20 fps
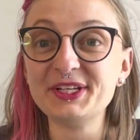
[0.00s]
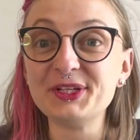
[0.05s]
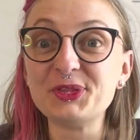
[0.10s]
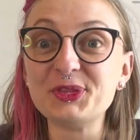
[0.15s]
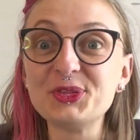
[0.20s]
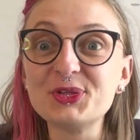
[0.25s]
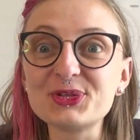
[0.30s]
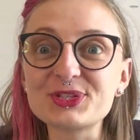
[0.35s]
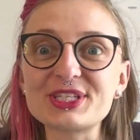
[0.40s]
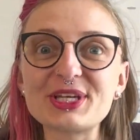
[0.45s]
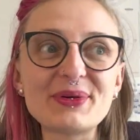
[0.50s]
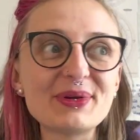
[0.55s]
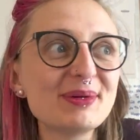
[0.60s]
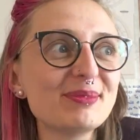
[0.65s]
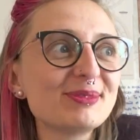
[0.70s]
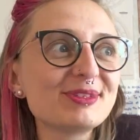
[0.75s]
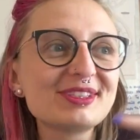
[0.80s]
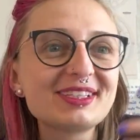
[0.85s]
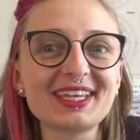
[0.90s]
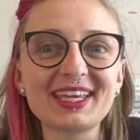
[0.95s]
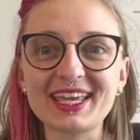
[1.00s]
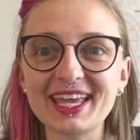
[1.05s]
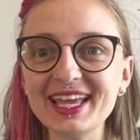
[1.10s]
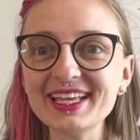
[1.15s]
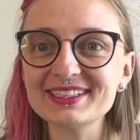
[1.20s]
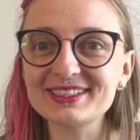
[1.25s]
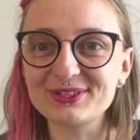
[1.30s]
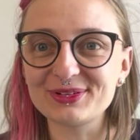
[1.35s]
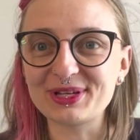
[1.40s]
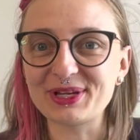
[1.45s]
No sabemos qué
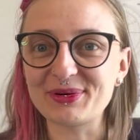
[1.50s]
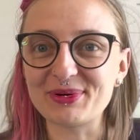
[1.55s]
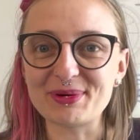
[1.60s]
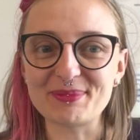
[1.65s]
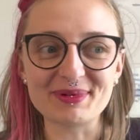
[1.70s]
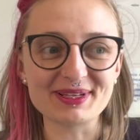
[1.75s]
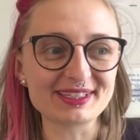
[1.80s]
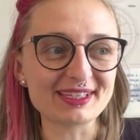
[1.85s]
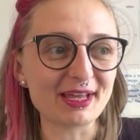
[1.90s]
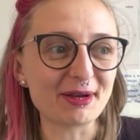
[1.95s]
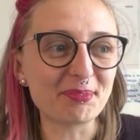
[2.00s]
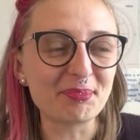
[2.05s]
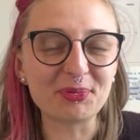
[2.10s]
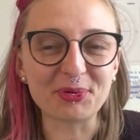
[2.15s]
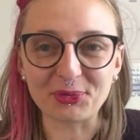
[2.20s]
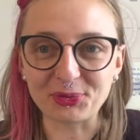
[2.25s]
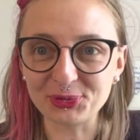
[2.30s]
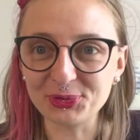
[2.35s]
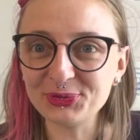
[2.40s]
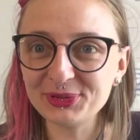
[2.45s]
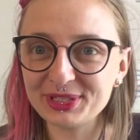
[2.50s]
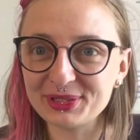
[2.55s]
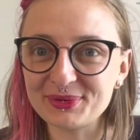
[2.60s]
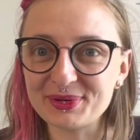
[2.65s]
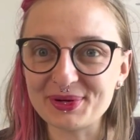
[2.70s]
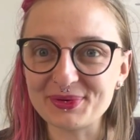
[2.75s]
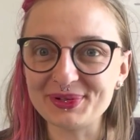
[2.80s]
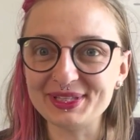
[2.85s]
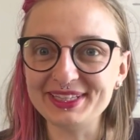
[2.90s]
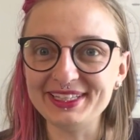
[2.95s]
es lo que va a pasar, por dónde
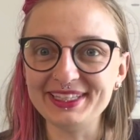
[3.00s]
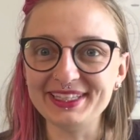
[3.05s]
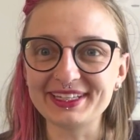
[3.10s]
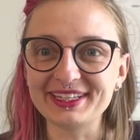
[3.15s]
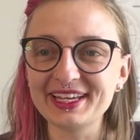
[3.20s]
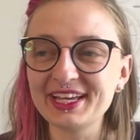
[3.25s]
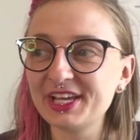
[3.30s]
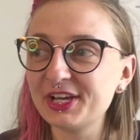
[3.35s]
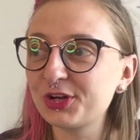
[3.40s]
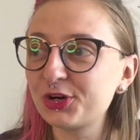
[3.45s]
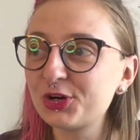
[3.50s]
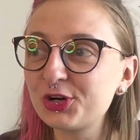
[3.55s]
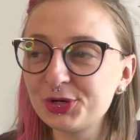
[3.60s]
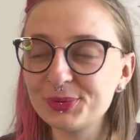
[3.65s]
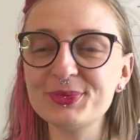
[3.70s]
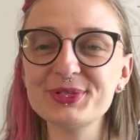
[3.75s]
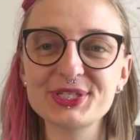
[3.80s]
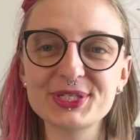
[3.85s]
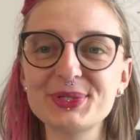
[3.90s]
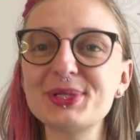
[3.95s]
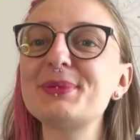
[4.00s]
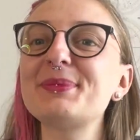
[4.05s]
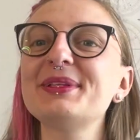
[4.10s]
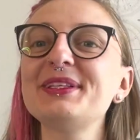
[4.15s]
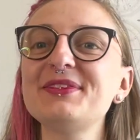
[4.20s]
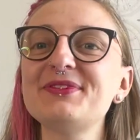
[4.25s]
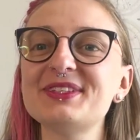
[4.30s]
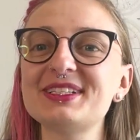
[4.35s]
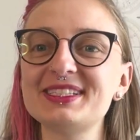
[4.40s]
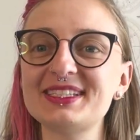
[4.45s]
va a venir, cómo se va a
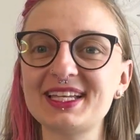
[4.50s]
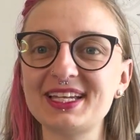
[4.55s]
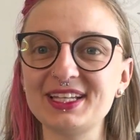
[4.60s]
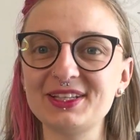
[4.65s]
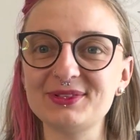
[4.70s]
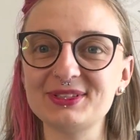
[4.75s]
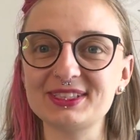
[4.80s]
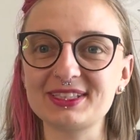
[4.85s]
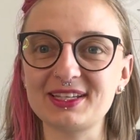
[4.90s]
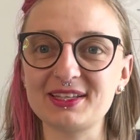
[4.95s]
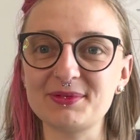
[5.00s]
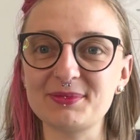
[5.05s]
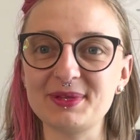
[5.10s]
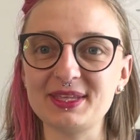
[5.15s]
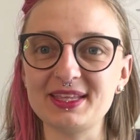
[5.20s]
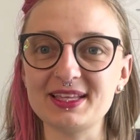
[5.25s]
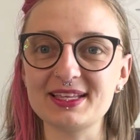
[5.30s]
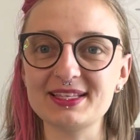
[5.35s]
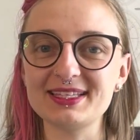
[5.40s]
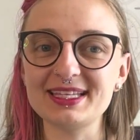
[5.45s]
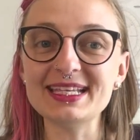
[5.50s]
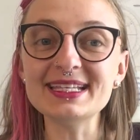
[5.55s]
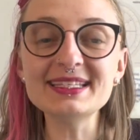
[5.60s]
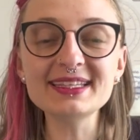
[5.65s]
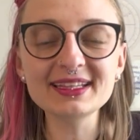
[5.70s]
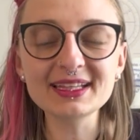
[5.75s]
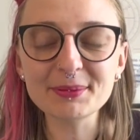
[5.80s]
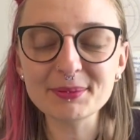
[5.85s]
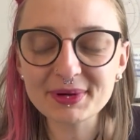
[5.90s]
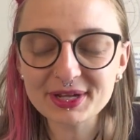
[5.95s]
manifestar en nuestras vidas. Y
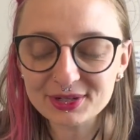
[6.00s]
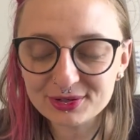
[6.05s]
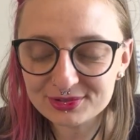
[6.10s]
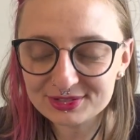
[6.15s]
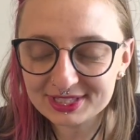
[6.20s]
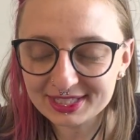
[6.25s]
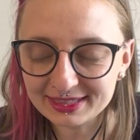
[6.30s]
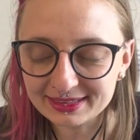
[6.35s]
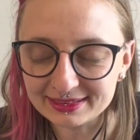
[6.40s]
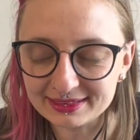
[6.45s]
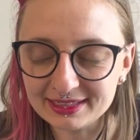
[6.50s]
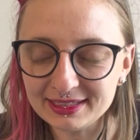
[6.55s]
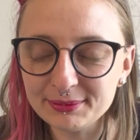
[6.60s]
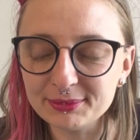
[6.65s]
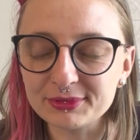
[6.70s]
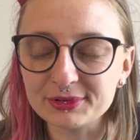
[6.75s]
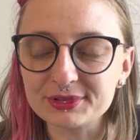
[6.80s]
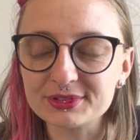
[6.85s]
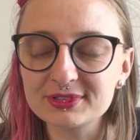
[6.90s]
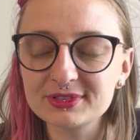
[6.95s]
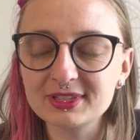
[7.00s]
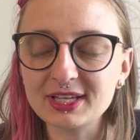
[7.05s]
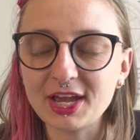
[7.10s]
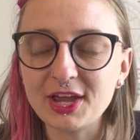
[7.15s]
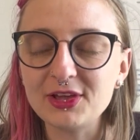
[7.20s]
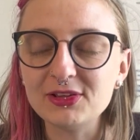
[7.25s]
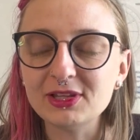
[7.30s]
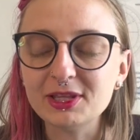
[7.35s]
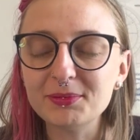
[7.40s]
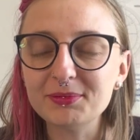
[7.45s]
sin embargo sentimos que
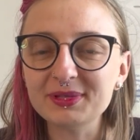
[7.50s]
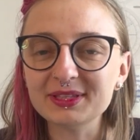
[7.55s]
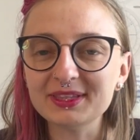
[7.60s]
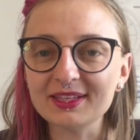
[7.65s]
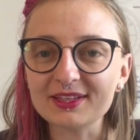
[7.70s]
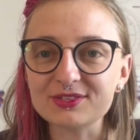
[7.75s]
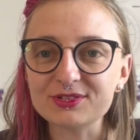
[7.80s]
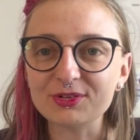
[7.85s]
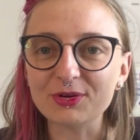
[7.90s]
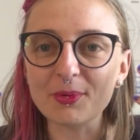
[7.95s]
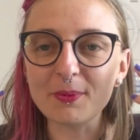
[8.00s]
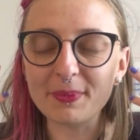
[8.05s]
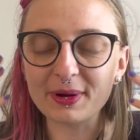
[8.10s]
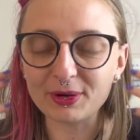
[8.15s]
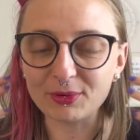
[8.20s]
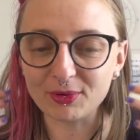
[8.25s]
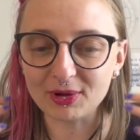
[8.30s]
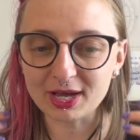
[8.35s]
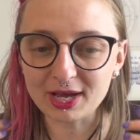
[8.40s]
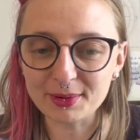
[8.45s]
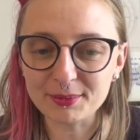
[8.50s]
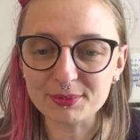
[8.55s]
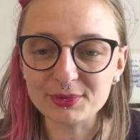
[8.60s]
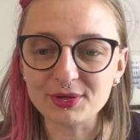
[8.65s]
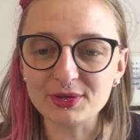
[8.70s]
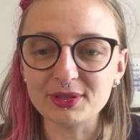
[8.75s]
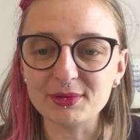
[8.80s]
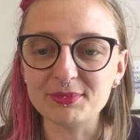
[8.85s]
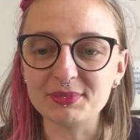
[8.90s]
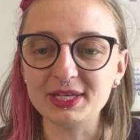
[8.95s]
hay una invitación para un
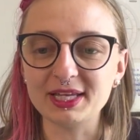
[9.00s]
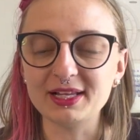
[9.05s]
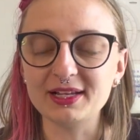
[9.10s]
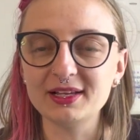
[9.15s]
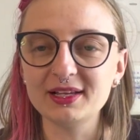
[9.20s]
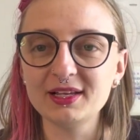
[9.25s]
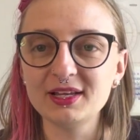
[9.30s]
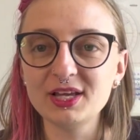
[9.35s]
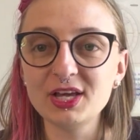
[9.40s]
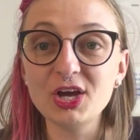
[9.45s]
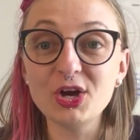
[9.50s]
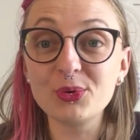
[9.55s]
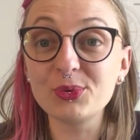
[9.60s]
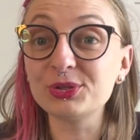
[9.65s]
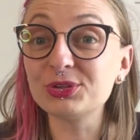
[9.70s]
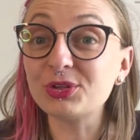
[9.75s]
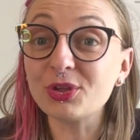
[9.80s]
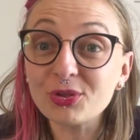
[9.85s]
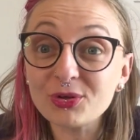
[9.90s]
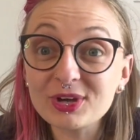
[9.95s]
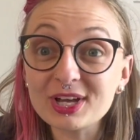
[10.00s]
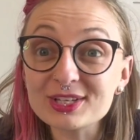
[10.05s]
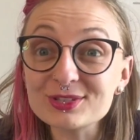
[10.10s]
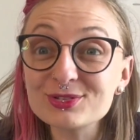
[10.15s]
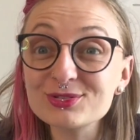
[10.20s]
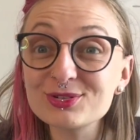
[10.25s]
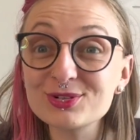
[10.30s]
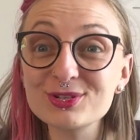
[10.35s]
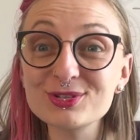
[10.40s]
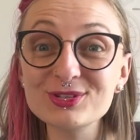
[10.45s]
cambio de piel. O en todo caso
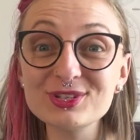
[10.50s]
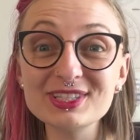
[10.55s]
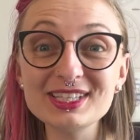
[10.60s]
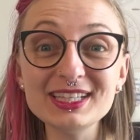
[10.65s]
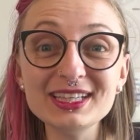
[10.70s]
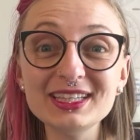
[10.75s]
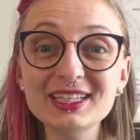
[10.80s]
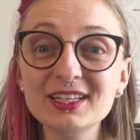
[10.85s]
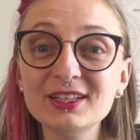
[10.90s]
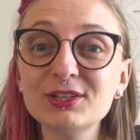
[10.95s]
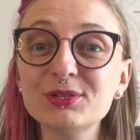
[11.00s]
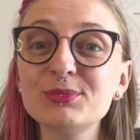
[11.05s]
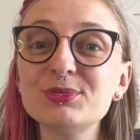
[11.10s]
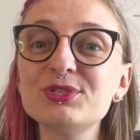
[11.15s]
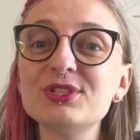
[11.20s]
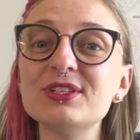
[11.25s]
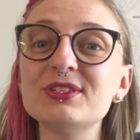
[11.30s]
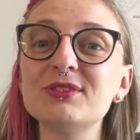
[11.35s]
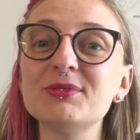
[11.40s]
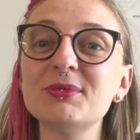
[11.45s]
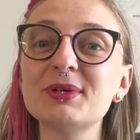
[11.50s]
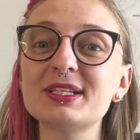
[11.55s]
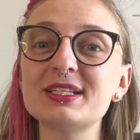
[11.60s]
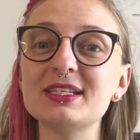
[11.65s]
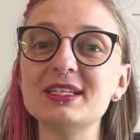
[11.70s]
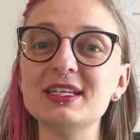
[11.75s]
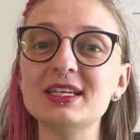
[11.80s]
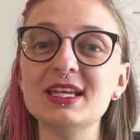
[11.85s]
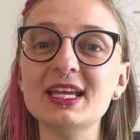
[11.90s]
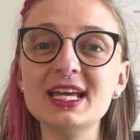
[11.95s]
yo lo estoy sintiendo muchísimo
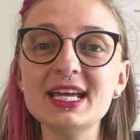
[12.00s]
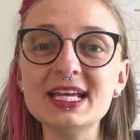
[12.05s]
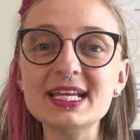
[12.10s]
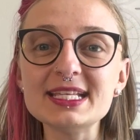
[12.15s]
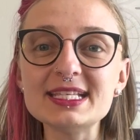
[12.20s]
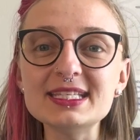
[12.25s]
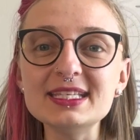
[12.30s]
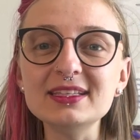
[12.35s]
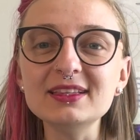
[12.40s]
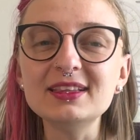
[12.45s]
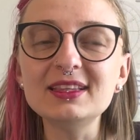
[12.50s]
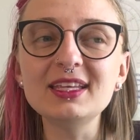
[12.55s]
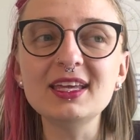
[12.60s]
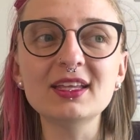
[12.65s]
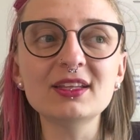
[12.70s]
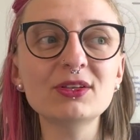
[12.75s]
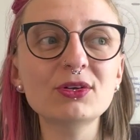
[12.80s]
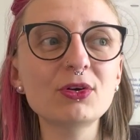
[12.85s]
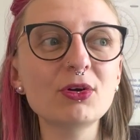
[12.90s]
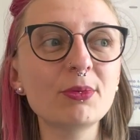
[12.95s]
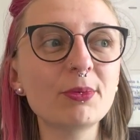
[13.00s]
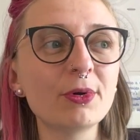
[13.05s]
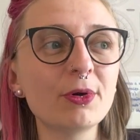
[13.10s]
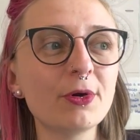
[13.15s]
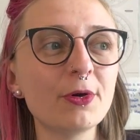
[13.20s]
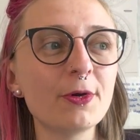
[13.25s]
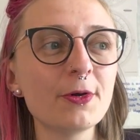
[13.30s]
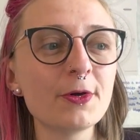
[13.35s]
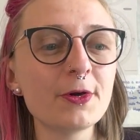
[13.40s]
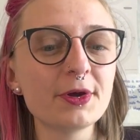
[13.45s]
así, sintiendo
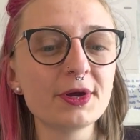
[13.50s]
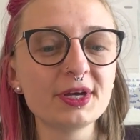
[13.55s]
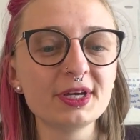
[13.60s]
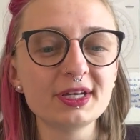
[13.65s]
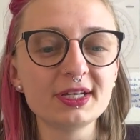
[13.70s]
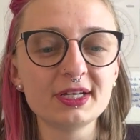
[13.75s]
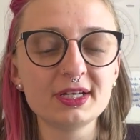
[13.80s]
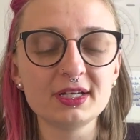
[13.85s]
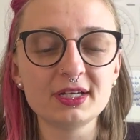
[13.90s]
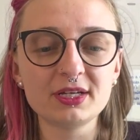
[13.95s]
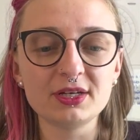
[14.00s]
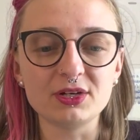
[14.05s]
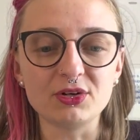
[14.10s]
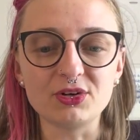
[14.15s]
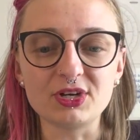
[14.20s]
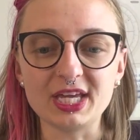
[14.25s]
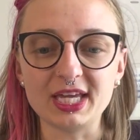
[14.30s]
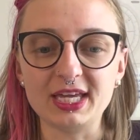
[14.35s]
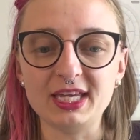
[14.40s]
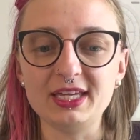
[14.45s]
como, ok,